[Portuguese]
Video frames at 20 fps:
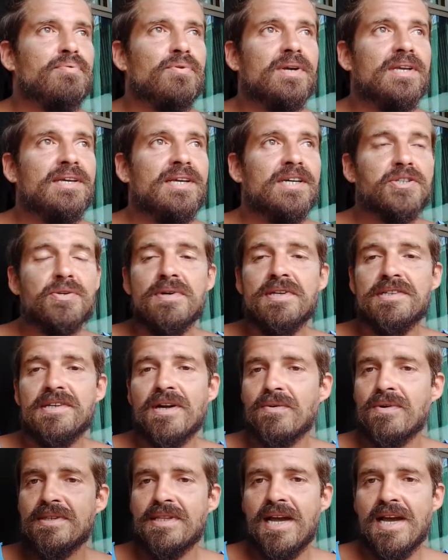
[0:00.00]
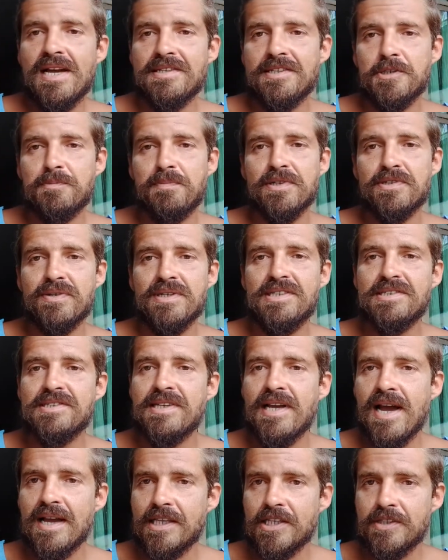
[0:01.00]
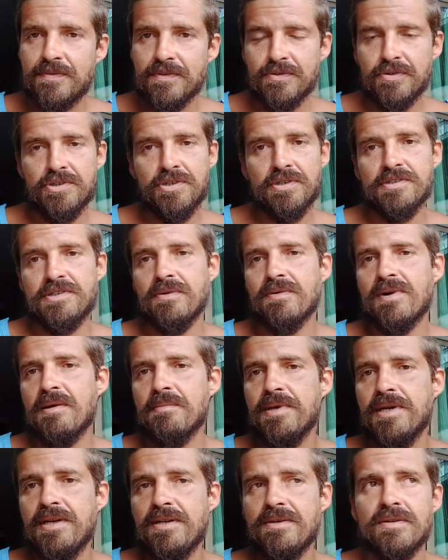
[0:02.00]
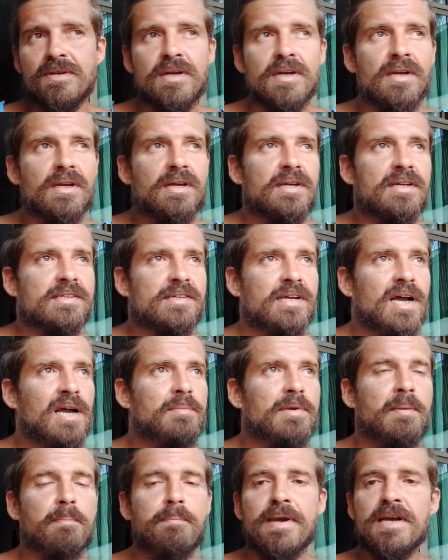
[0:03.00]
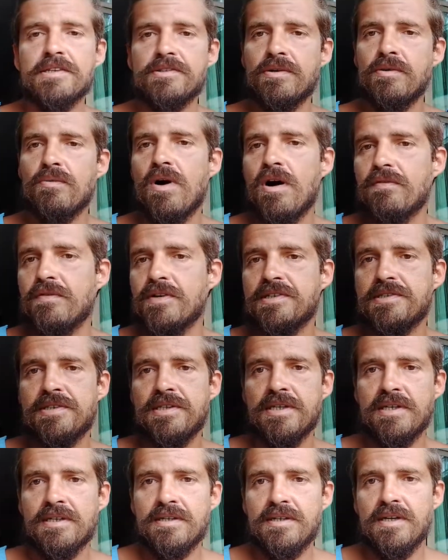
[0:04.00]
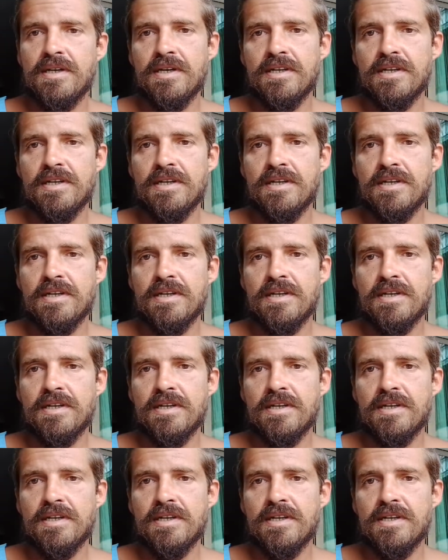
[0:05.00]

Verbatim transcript: Porque as coisas acontecem, as pessoas certas vão surgir no seu caminho sabe? Que pensam igual a você.